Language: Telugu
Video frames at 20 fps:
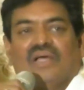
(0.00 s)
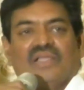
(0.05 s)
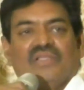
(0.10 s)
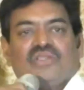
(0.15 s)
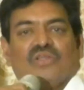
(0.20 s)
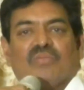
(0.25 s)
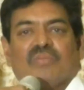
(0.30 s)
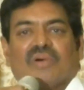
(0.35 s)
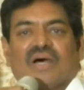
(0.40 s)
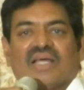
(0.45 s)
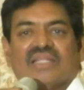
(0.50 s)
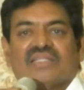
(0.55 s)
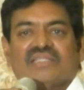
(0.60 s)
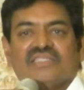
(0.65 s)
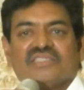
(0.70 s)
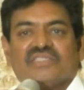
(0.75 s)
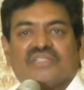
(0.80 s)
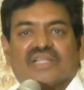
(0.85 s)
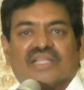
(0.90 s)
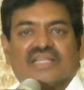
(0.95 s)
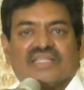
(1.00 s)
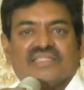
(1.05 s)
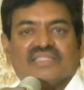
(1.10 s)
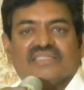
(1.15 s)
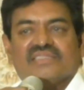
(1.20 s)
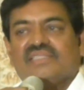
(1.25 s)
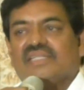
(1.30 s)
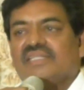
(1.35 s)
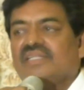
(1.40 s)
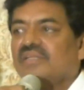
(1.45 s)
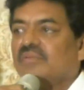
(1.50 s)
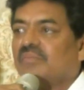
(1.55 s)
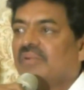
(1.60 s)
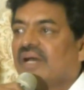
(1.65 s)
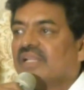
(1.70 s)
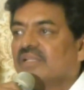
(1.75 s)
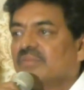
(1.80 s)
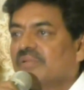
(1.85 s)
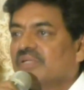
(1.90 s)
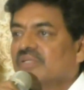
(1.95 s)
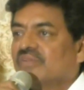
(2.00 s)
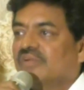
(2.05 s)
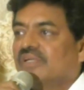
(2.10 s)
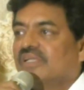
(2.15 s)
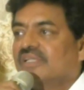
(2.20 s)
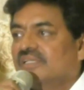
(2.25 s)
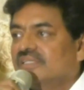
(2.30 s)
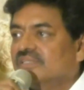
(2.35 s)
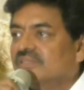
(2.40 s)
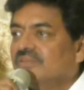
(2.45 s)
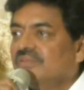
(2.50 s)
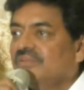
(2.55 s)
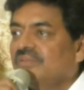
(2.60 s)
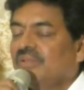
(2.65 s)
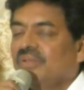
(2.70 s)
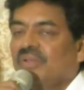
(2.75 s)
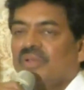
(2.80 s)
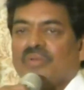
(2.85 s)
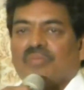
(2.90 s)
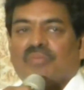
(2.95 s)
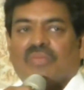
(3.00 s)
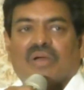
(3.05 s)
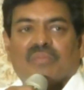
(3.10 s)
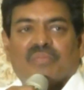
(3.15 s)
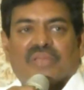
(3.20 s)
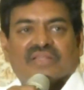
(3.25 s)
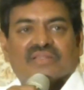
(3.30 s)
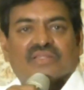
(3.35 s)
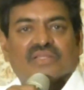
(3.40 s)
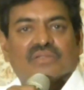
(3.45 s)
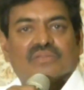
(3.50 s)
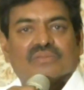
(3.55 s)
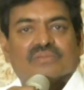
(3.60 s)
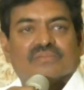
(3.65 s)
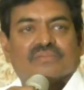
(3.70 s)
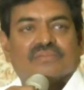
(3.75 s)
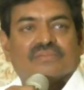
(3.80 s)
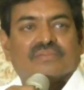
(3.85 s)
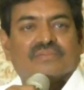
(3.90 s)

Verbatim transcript: అయ్యో మా ఆర్టిస్ట్ ఇలా చేసినట్టు బాధపడటం అన్నది నిజం మా పెద్దలు